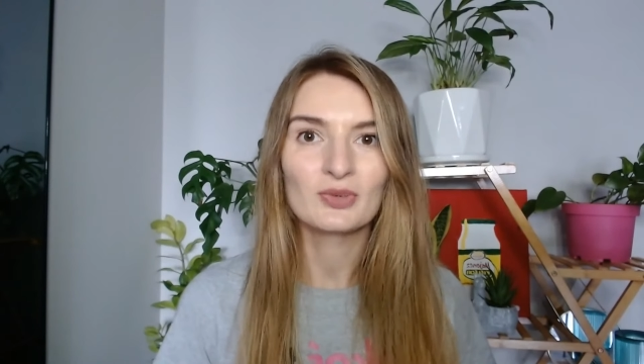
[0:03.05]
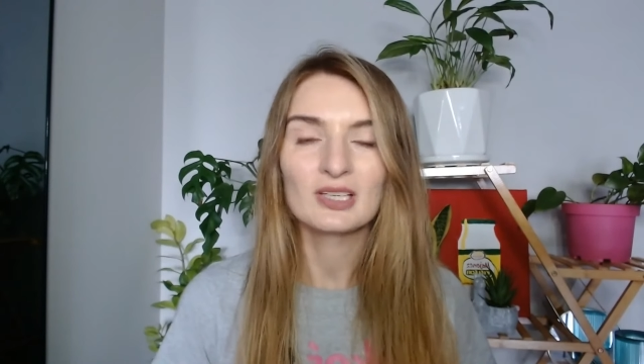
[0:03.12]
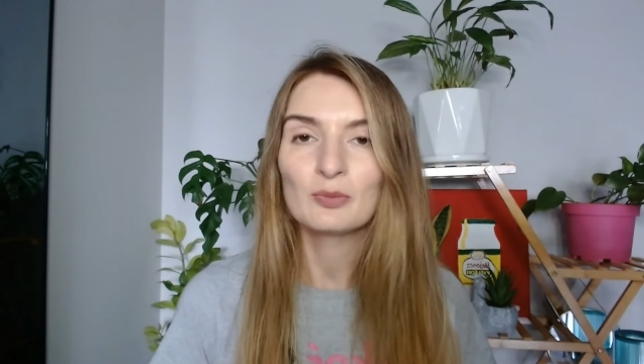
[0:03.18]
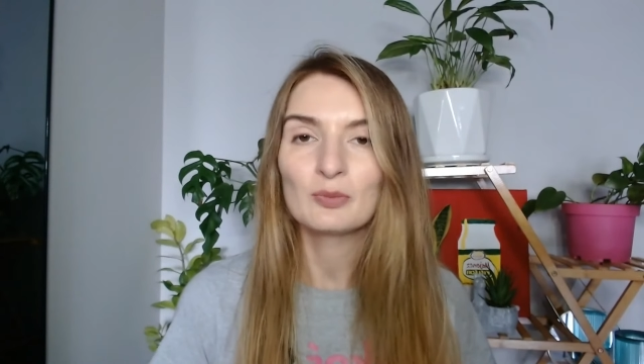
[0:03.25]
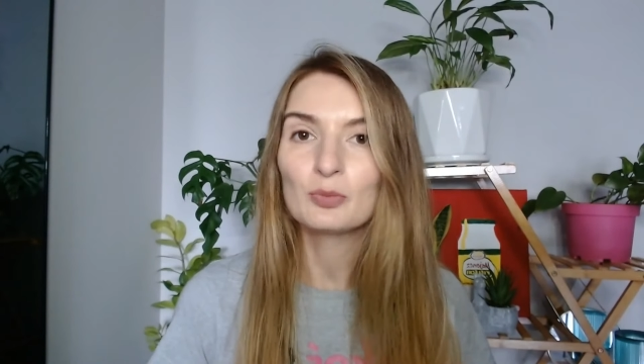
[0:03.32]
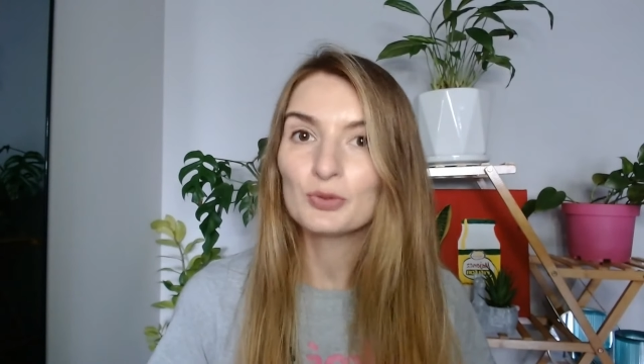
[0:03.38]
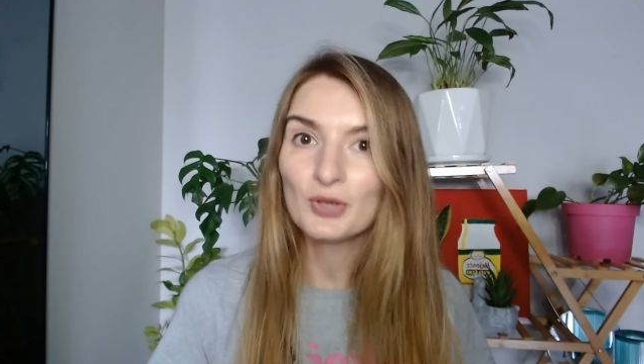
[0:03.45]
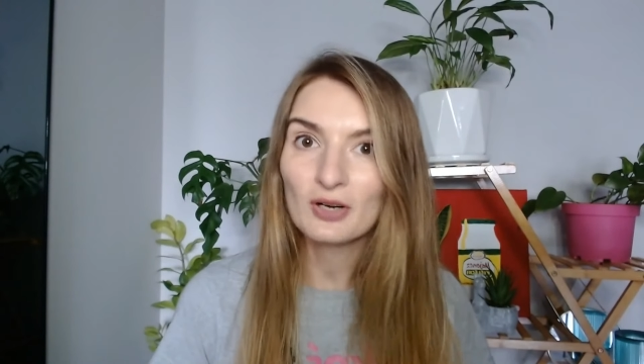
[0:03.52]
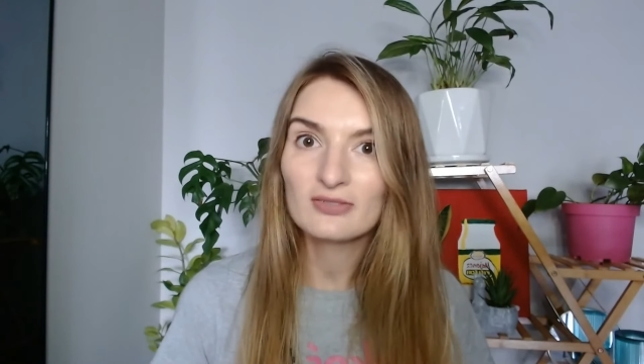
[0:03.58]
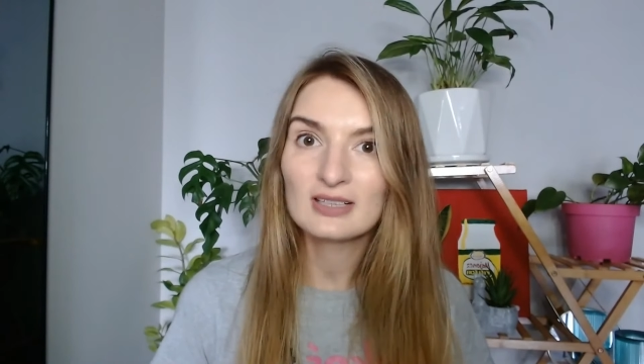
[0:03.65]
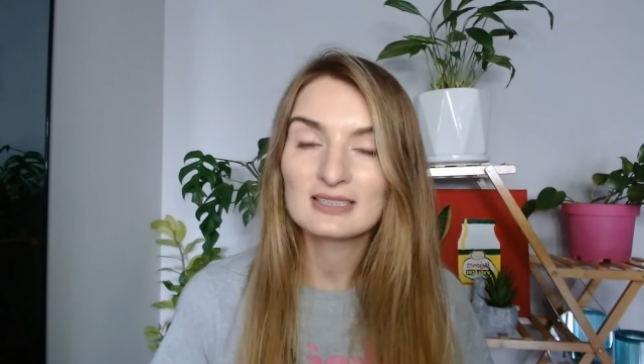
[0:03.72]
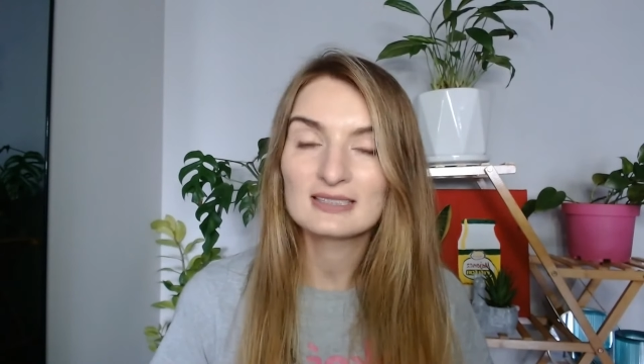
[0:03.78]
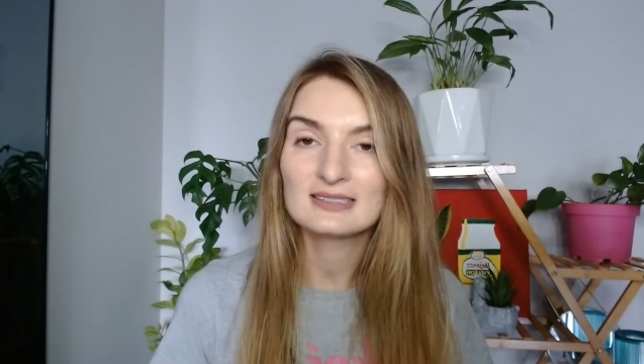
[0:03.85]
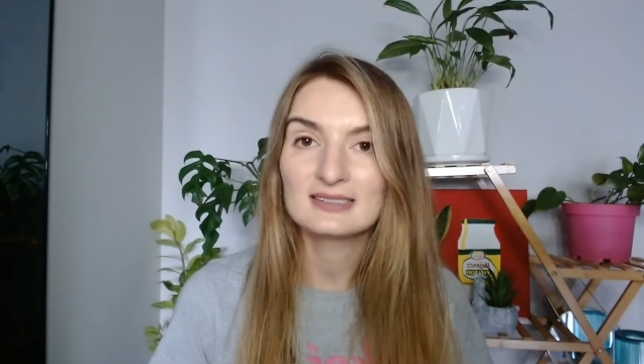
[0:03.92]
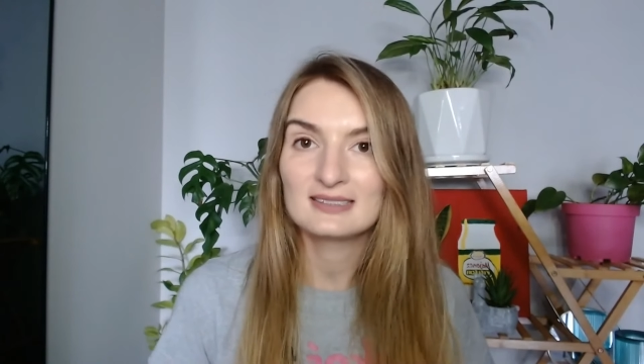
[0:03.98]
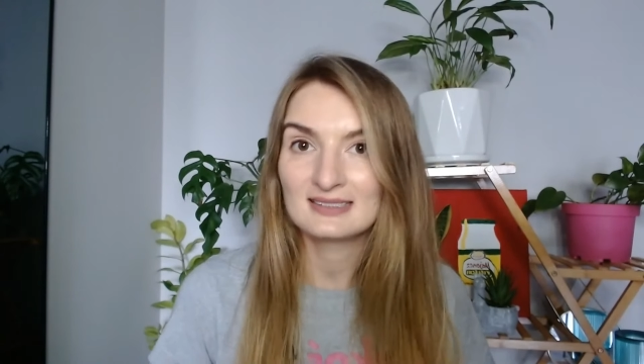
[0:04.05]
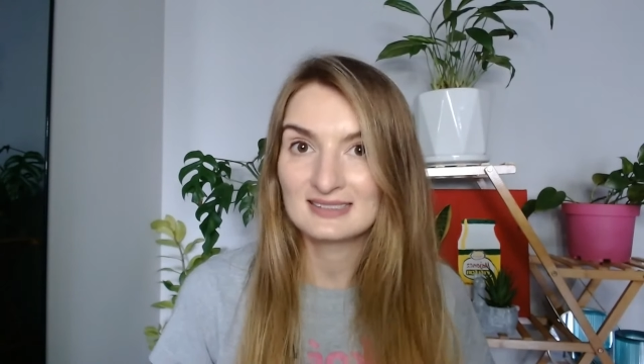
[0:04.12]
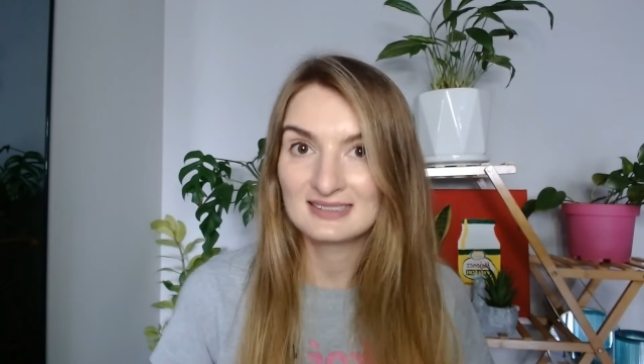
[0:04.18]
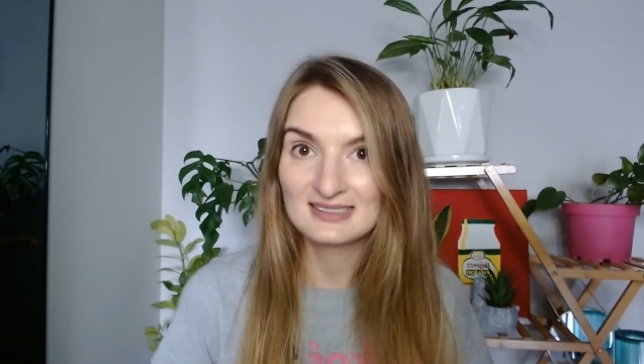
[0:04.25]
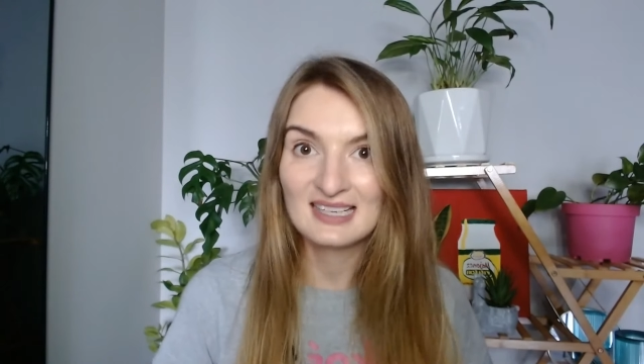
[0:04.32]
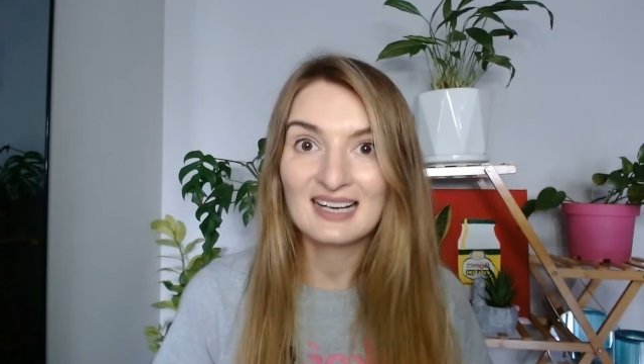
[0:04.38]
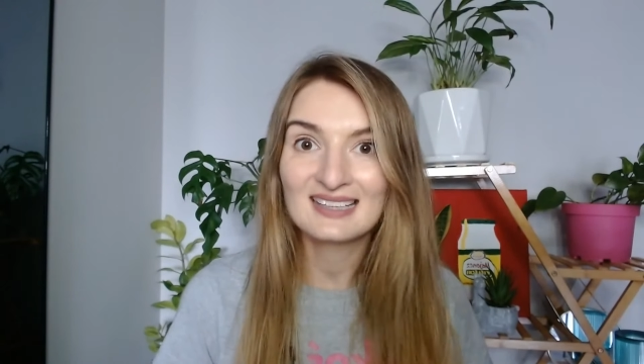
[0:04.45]
i budować
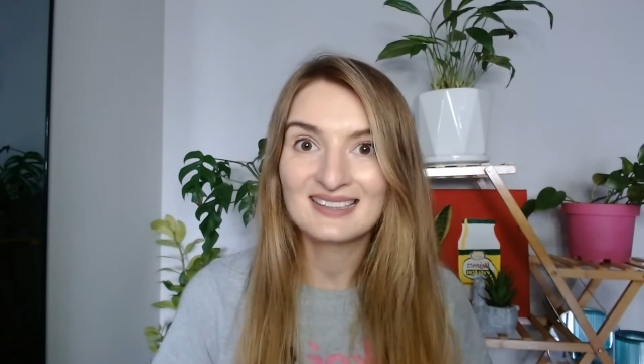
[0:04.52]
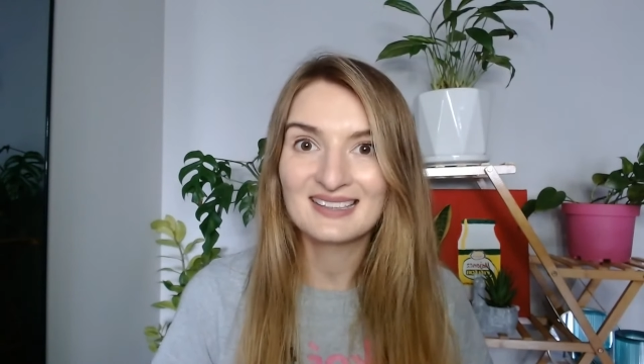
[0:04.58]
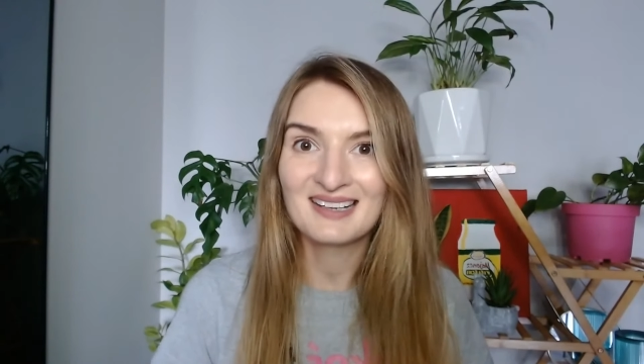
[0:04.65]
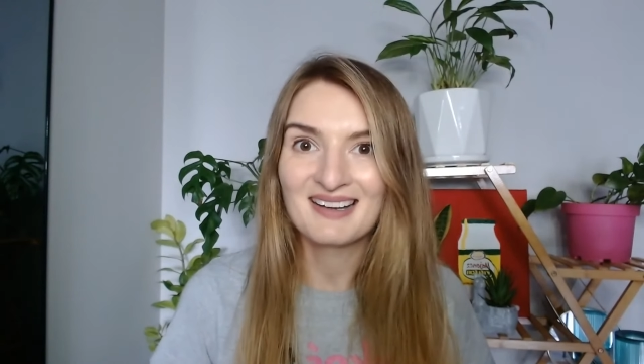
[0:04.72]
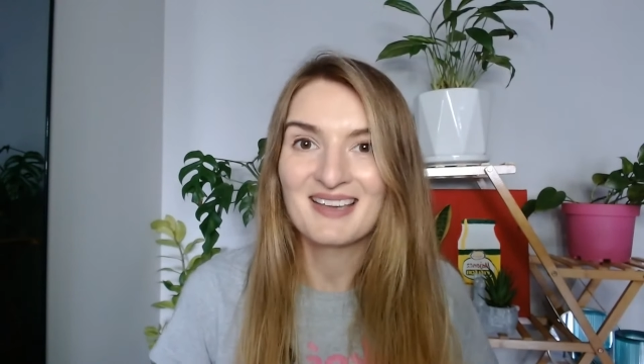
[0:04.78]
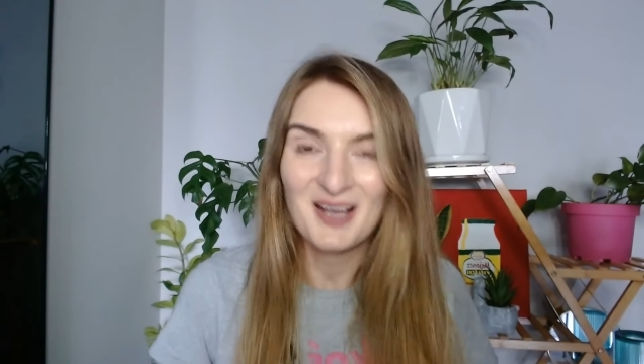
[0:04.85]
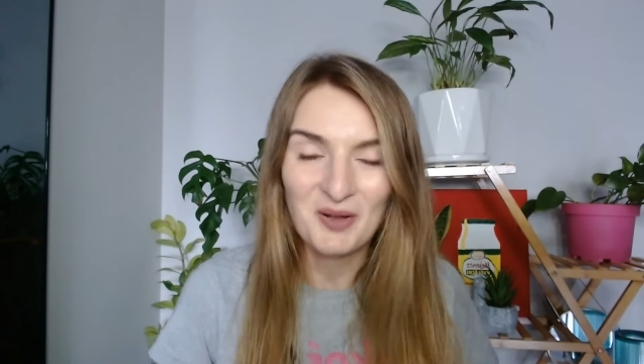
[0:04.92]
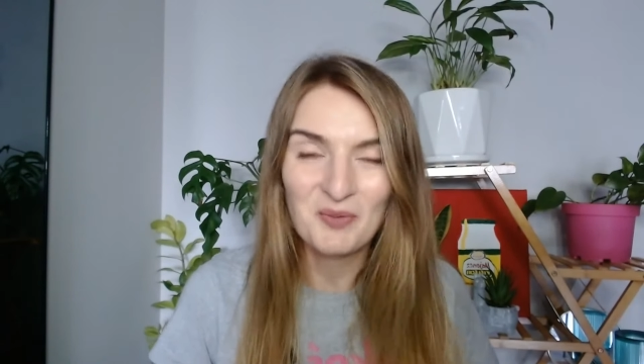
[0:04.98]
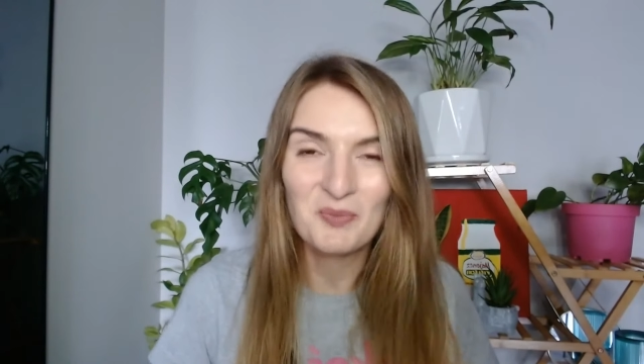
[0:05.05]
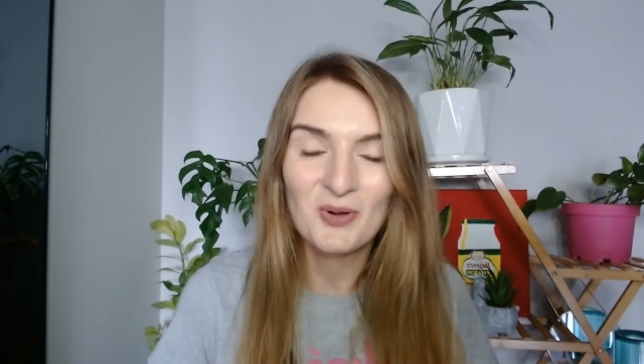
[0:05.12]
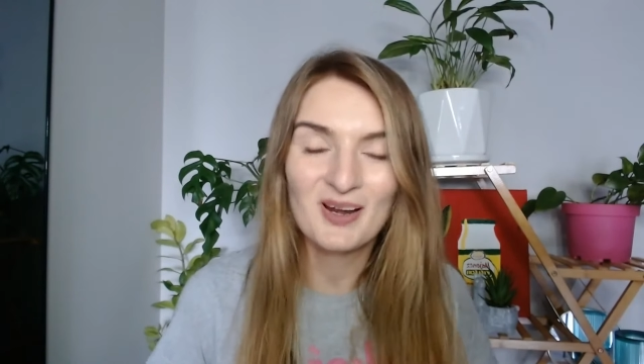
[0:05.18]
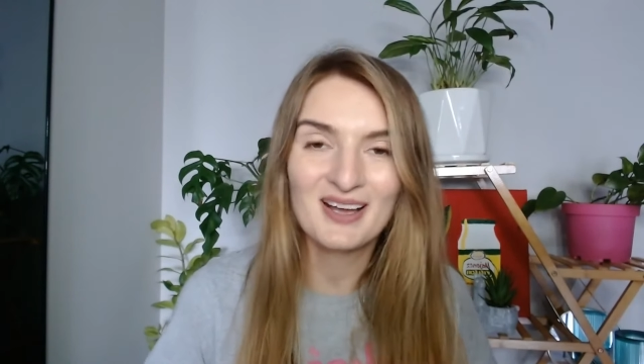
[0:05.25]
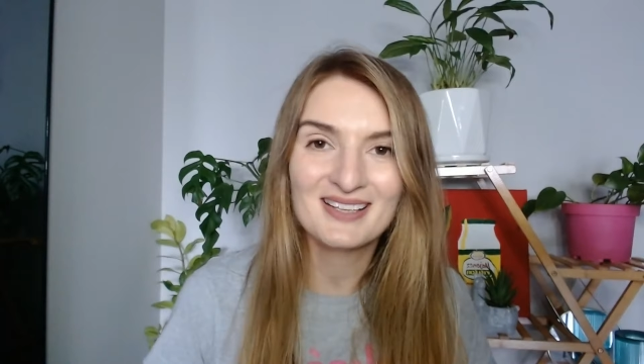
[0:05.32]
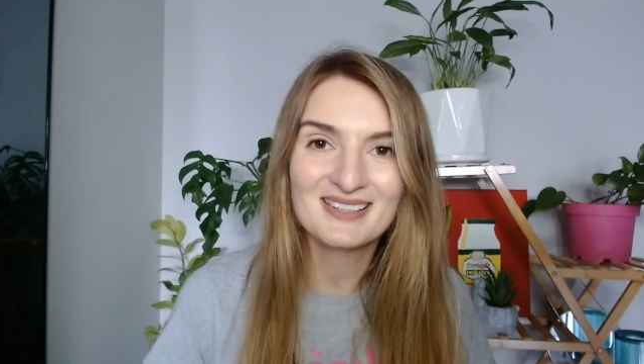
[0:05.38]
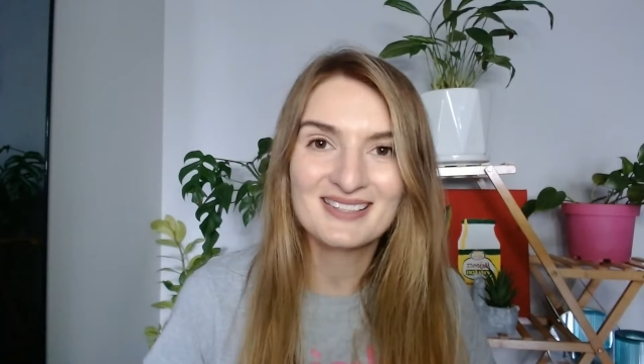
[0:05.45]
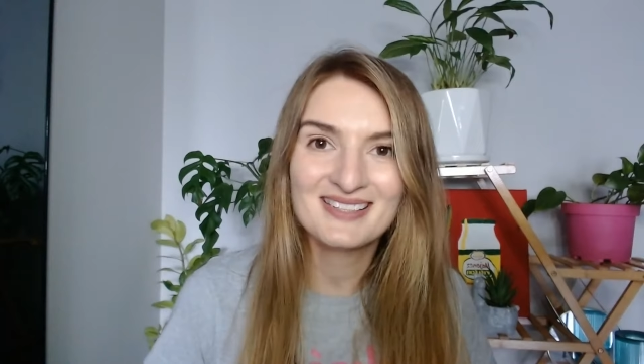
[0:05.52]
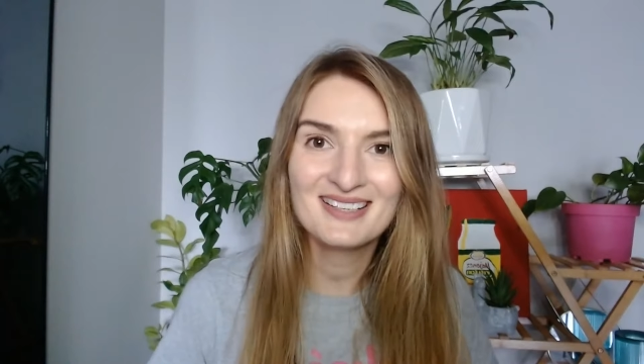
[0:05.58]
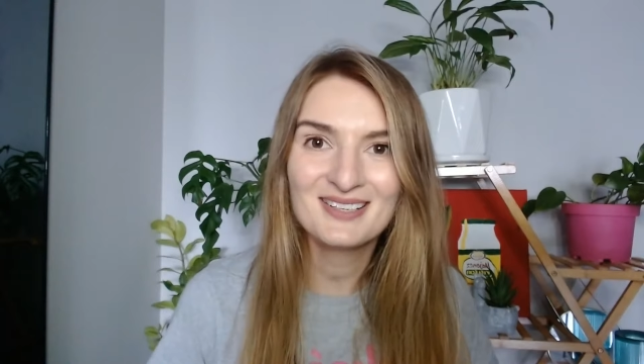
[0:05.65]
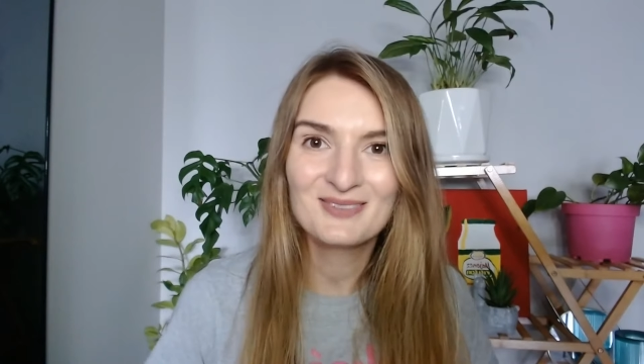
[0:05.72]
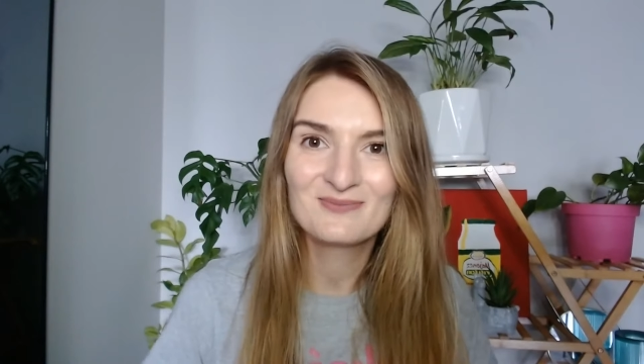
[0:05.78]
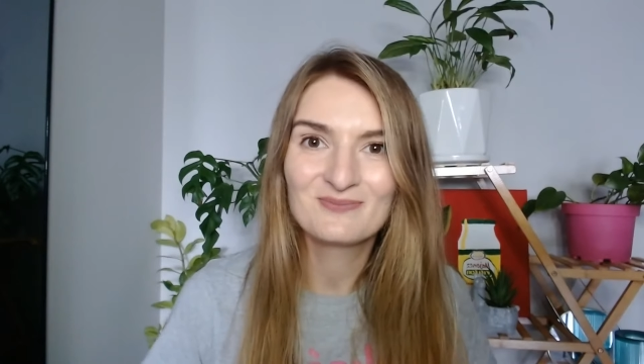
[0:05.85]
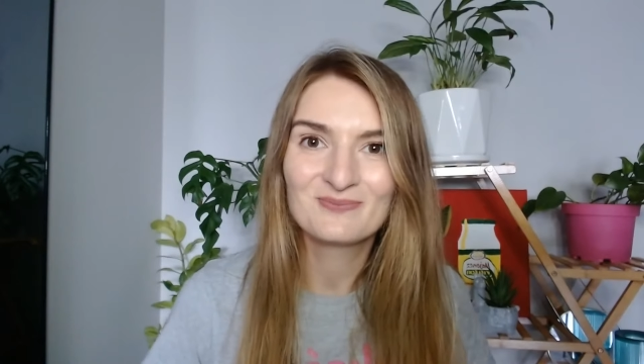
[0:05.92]
zdania jak Polacy?